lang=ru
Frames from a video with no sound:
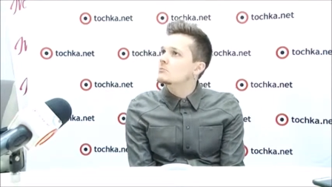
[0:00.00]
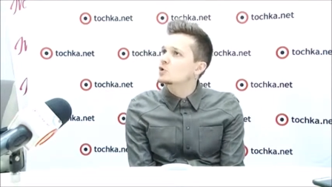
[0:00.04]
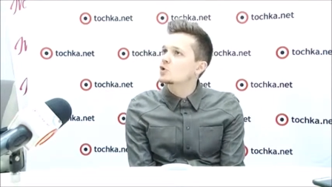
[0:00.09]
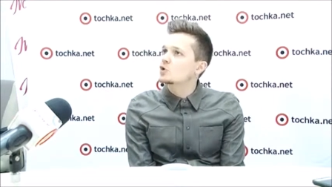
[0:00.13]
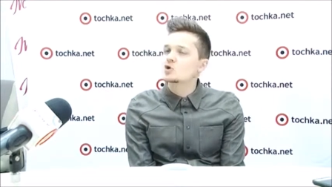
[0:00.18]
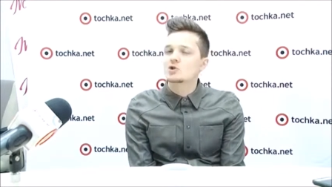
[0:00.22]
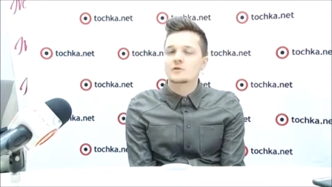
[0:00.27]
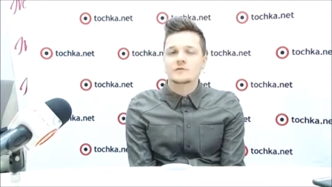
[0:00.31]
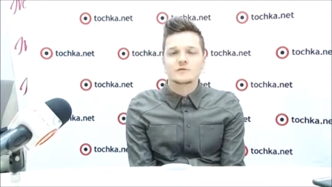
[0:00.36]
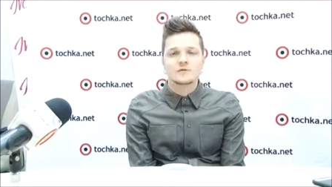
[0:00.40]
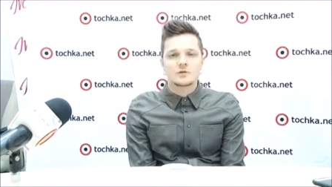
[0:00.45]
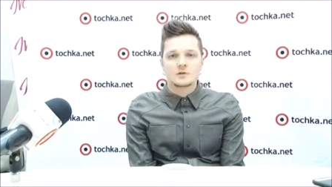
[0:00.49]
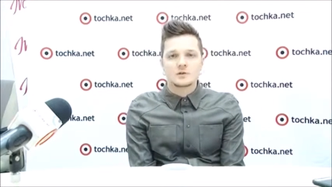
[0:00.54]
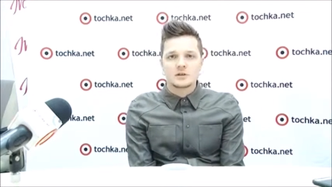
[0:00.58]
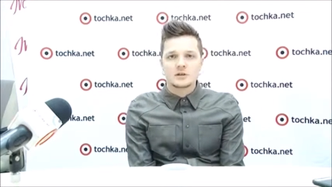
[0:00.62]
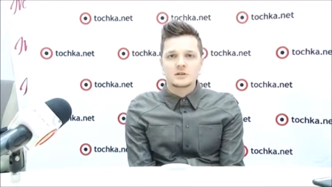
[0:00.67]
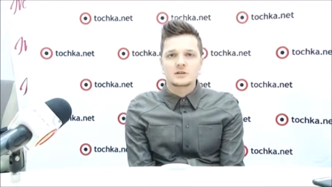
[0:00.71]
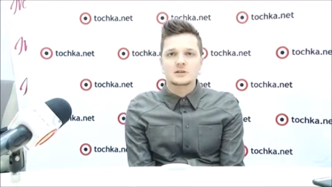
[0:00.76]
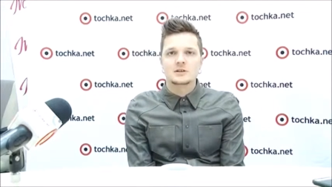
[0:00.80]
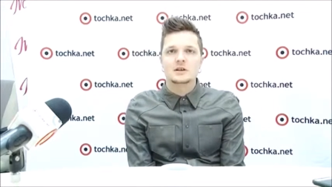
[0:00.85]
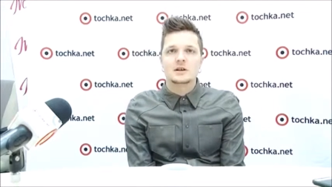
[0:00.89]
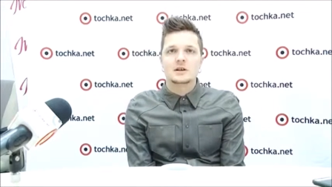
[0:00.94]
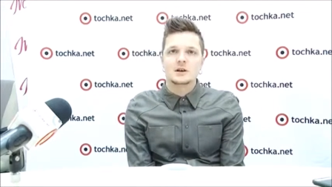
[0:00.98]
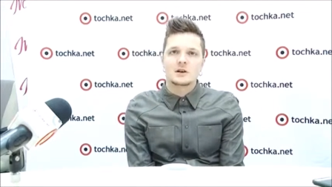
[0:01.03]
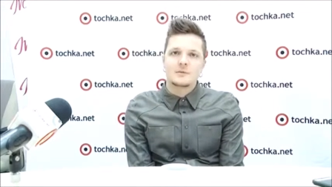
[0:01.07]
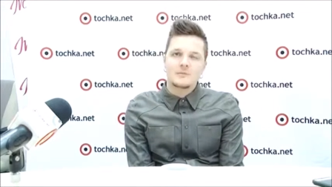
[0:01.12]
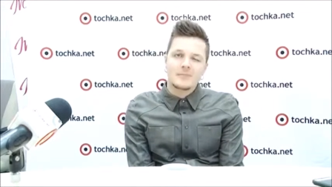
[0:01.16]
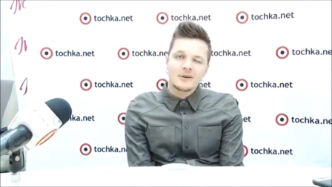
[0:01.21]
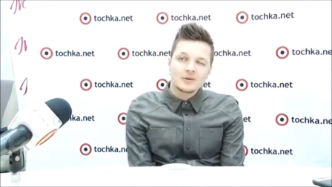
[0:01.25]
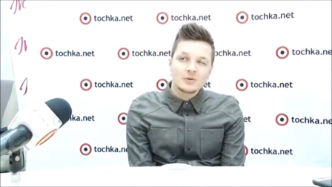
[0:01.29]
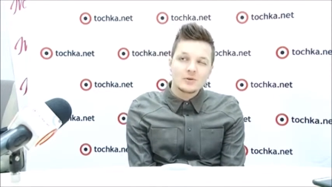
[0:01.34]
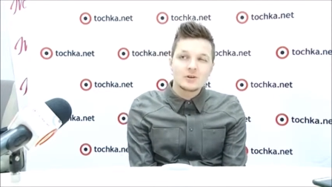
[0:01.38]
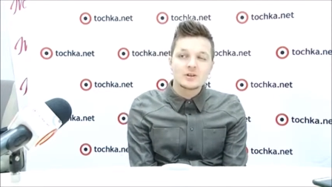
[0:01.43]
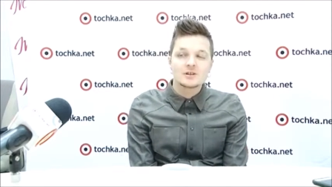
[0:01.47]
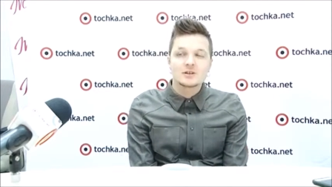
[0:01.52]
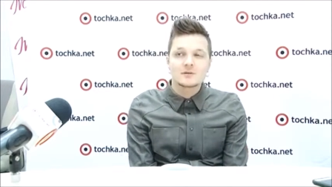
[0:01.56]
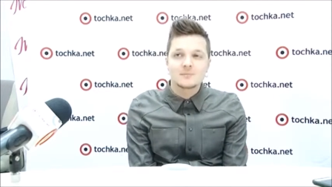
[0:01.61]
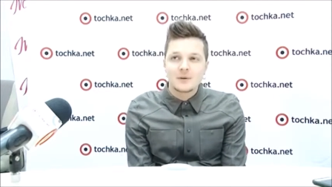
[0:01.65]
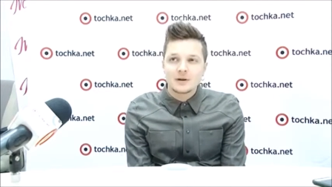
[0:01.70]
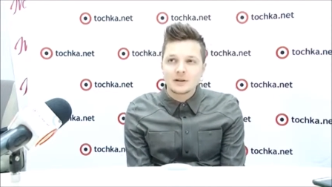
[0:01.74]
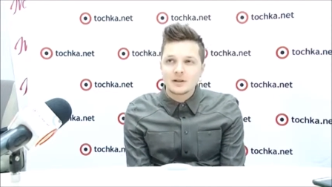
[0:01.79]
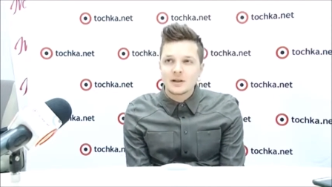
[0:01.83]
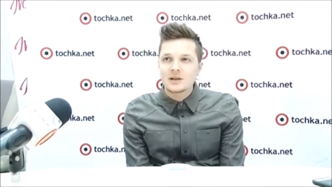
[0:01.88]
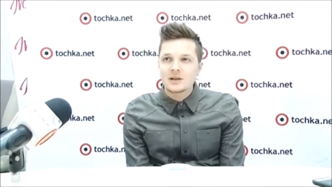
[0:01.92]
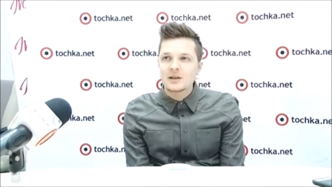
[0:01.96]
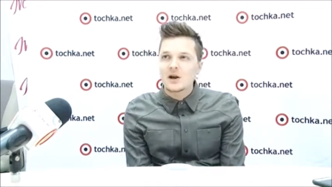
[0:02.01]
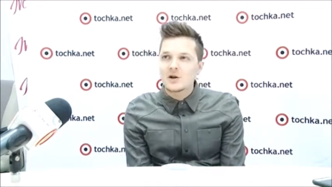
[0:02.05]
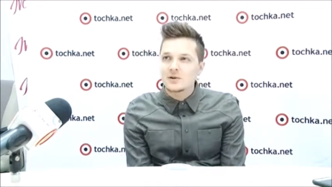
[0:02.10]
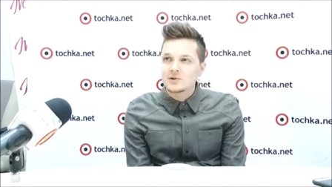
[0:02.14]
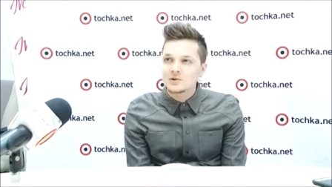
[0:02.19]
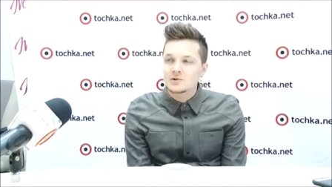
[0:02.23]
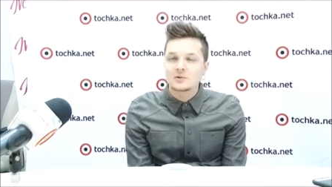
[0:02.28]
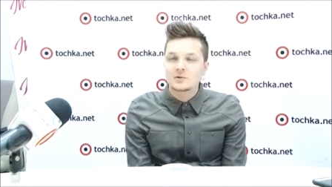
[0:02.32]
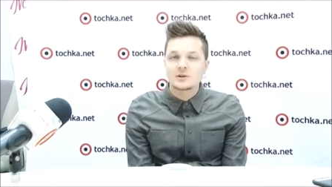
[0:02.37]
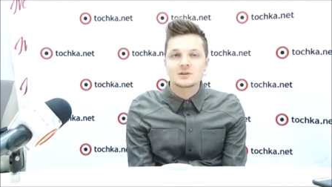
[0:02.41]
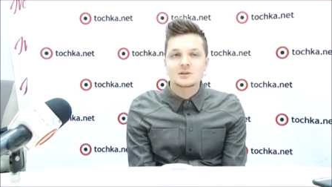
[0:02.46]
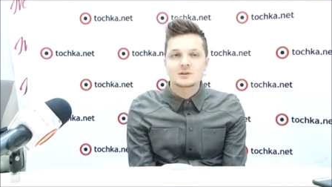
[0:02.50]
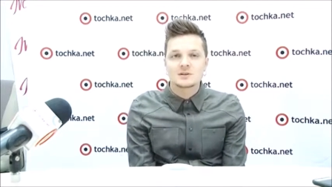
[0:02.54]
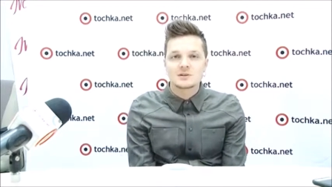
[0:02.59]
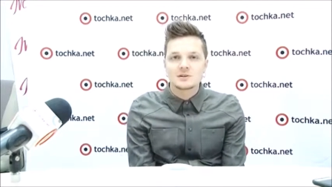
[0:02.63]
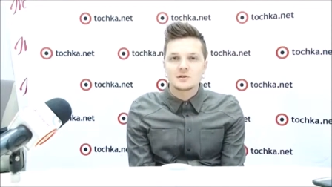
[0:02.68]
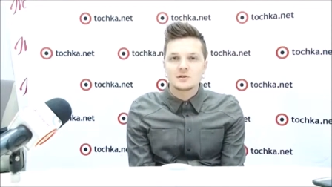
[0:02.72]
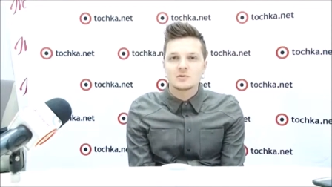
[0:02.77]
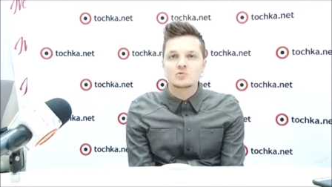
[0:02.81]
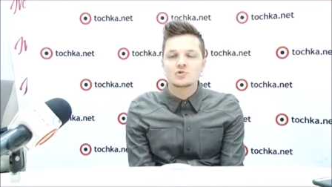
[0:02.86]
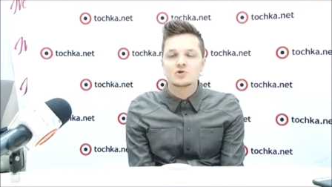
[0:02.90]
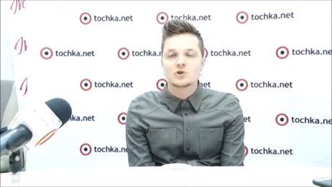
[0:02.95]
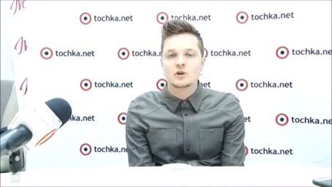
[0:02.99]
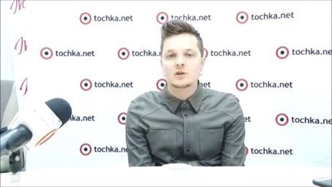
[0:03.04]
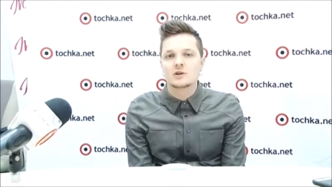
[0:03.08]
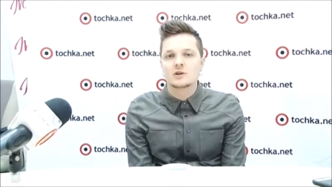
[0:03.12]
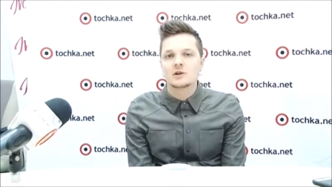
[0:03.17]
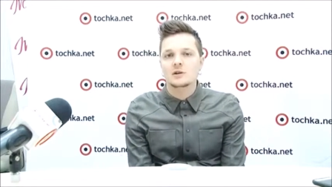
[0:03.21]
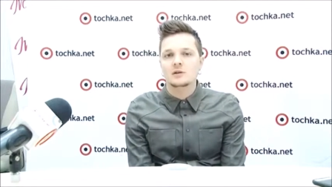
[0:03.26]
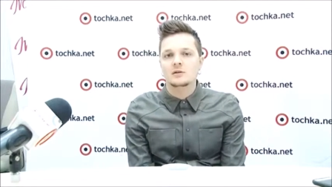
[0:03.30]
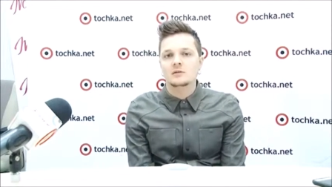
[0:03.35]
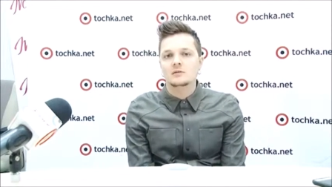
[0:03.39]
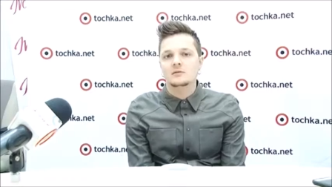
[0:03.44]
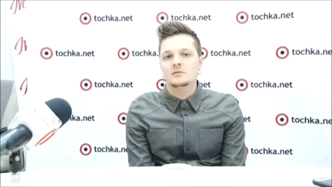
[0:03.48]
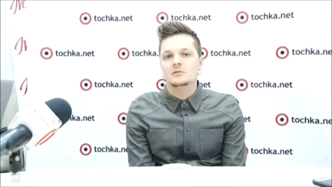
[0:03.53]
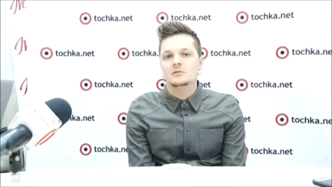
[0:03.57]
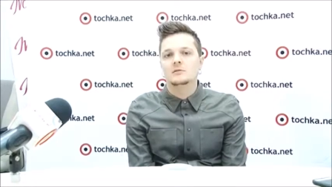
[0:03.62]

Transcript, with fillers: тоже все относительно. Поклонницы поклоняются. У нас есть слушатели.